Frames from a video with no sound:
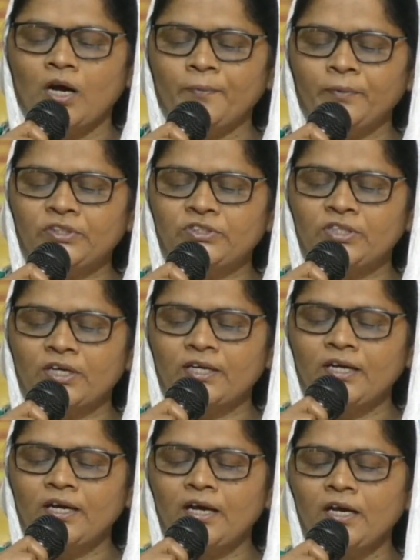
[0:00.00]
ఆమె
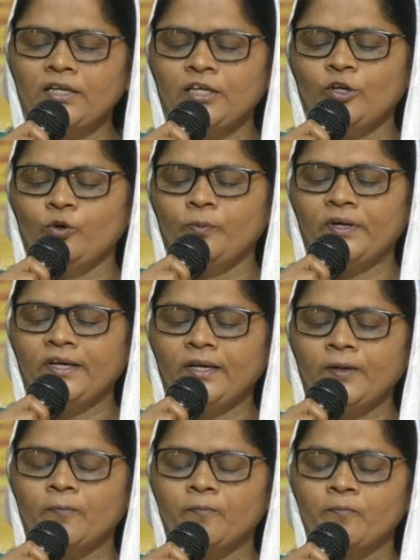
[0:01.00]
చక్కగా నిలబడి
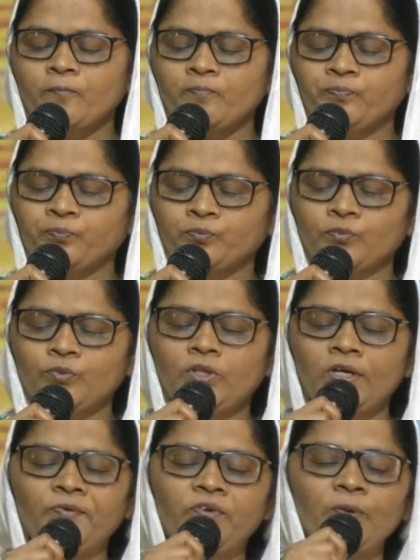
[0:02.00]

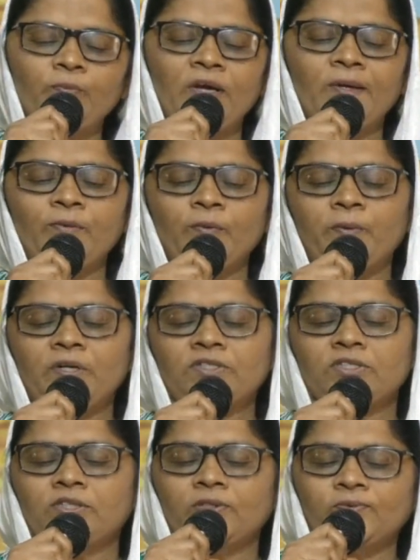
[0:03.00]
దేవుని
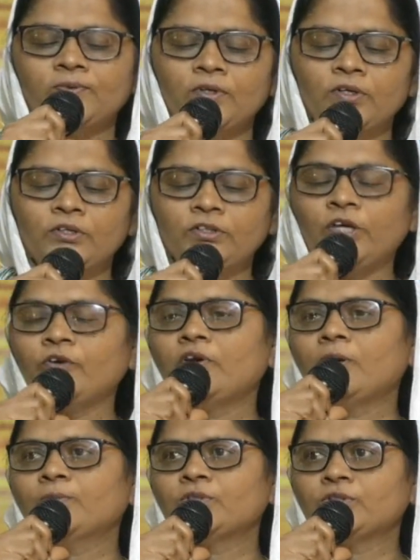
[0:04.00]
మహిమపరిచింది
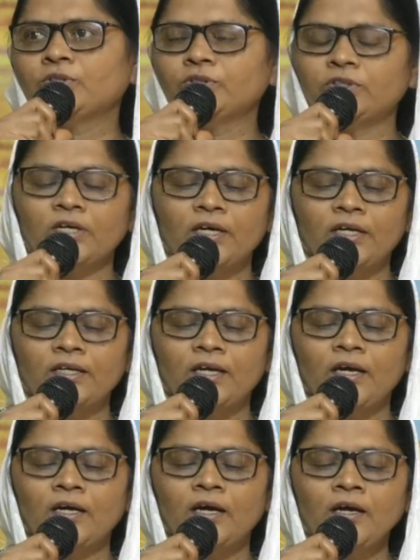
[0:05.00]
నమ్ము స్తోత్రం
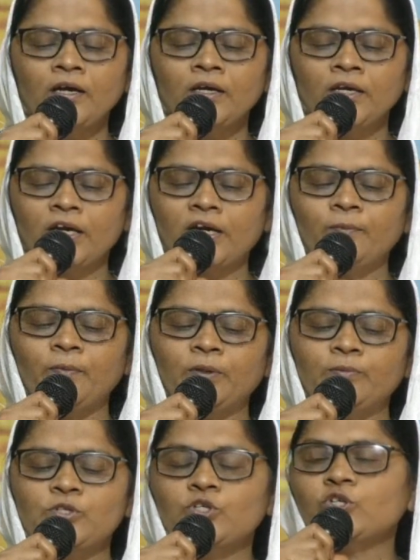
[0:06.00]
కలంగాక ఇక్కడ
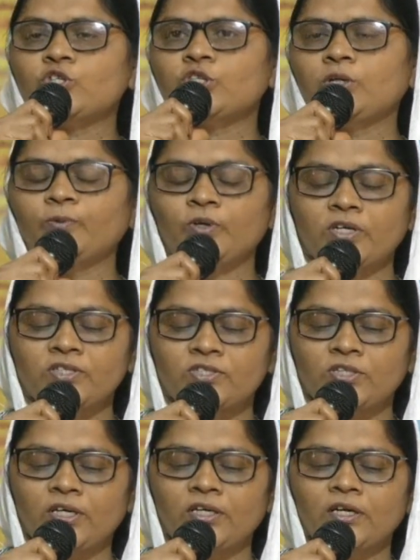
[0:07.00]
మనం చూస్తున్నాం ఒక
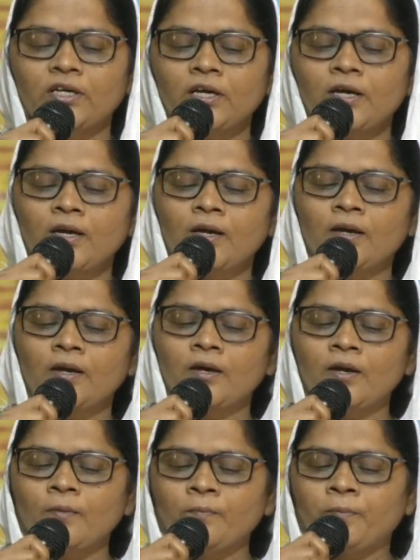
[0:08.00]
స్త్రీ
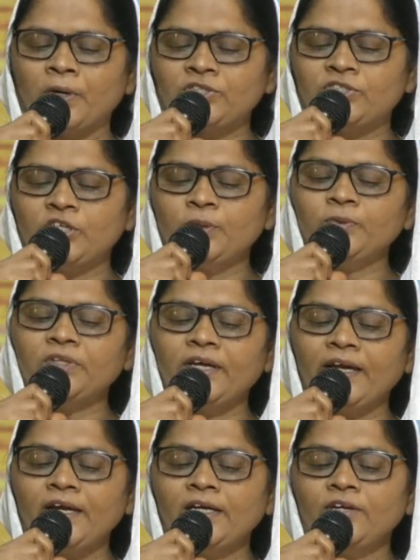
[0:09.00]
పద్దెనిమిది
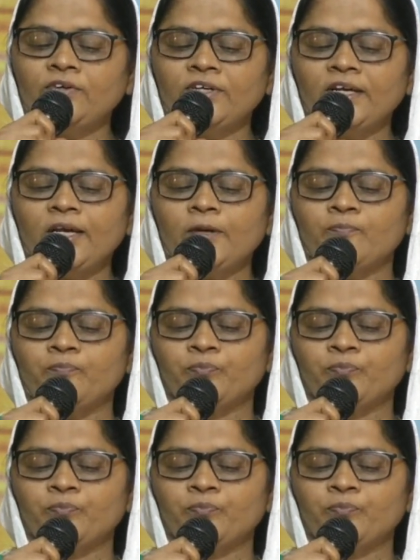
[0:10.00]
ఏండ్ల నుండి